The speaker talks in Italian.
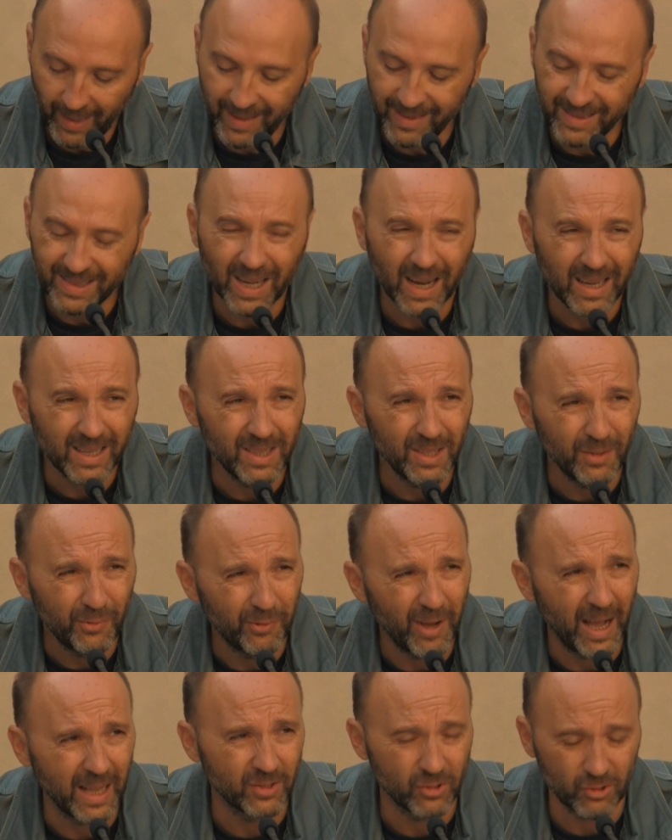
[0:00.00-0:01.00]
Entrai di
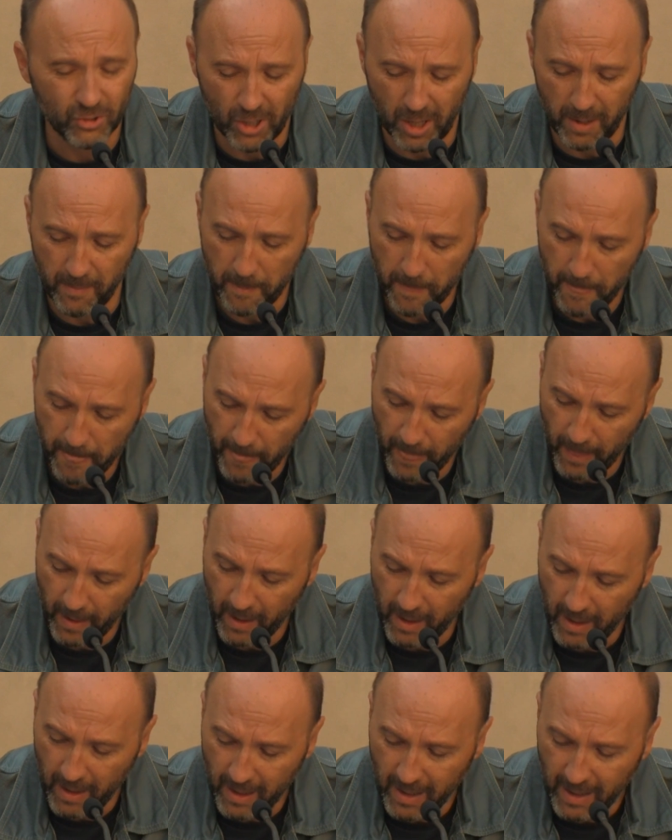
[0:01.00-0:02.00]
faccia
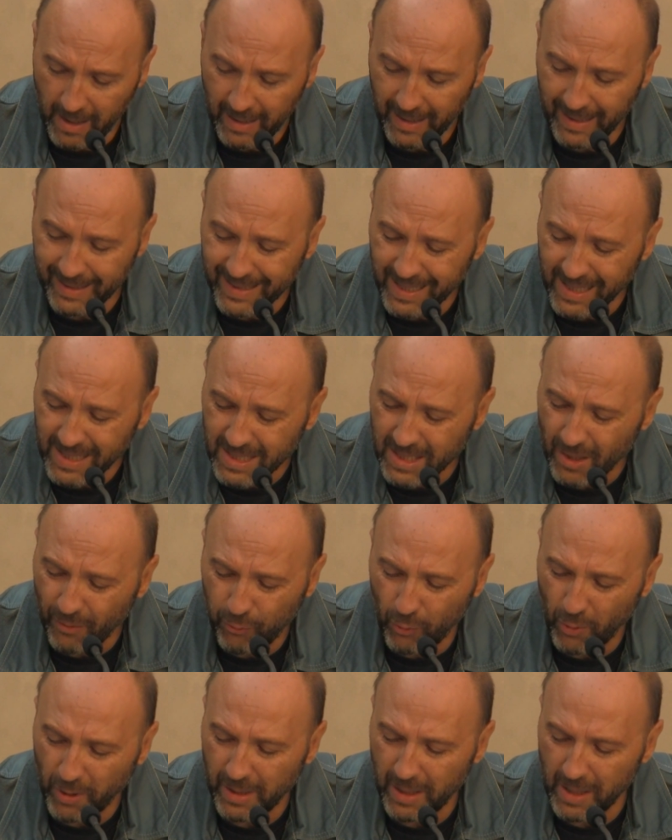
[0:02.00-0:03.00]
la testa
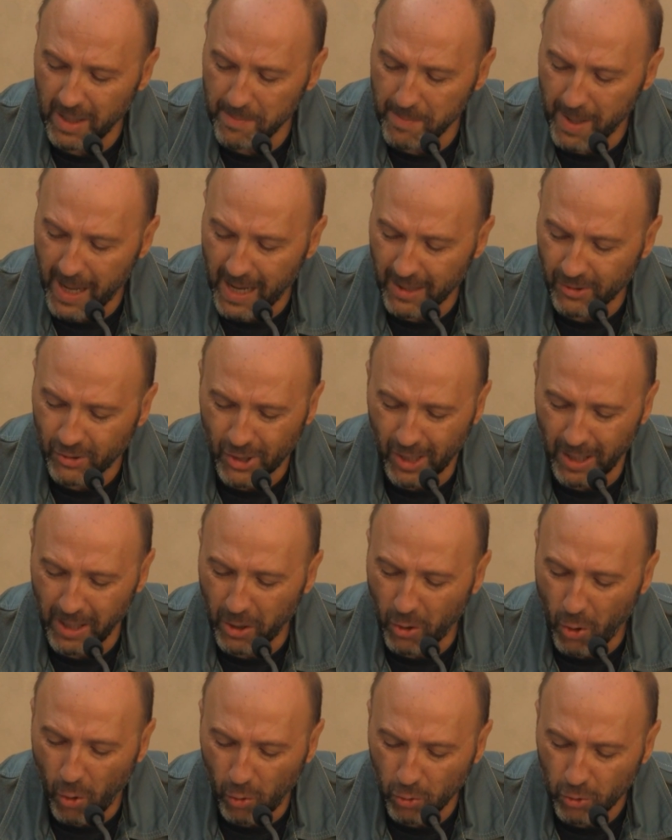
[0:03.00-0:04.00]
fuori dalle braccia,
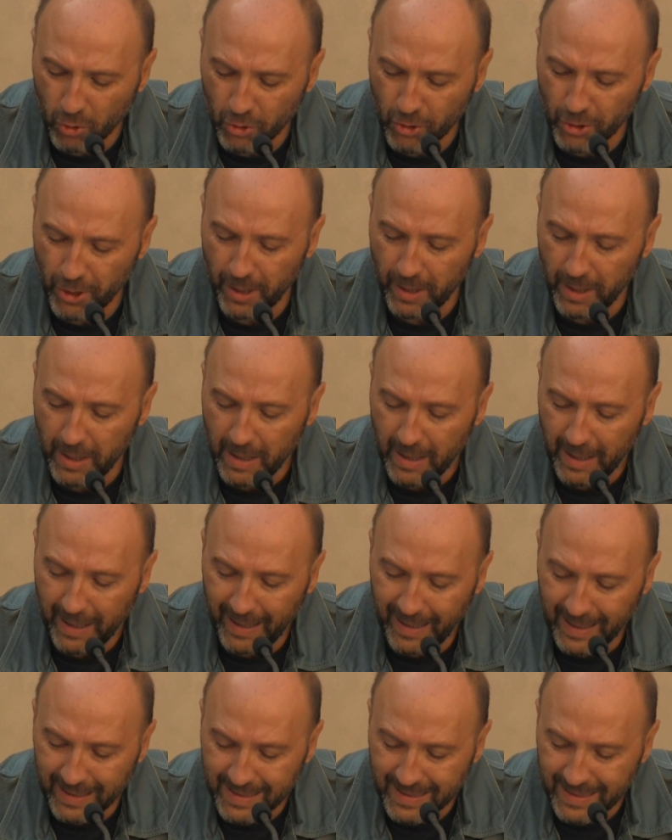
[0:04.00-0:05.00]
le cosce
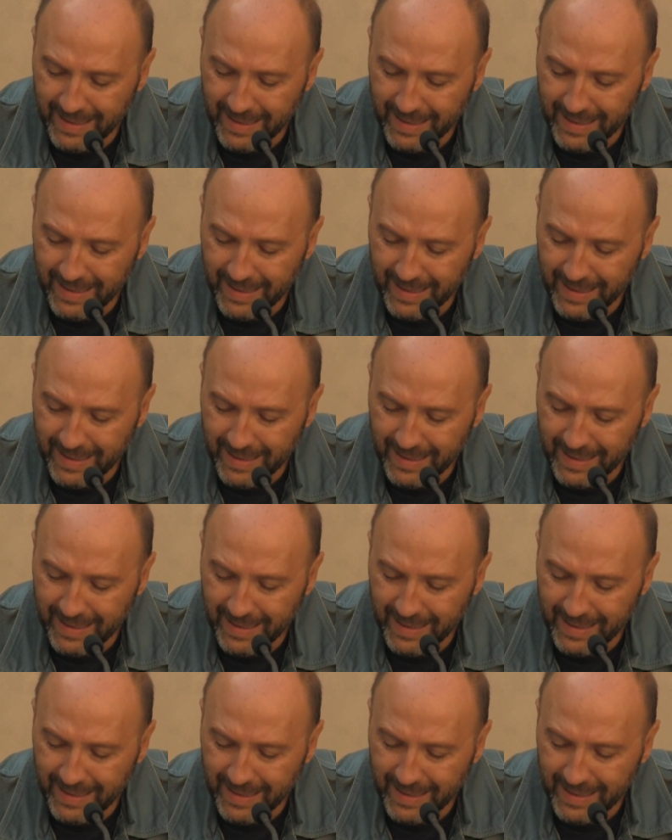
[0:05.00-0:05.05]
e la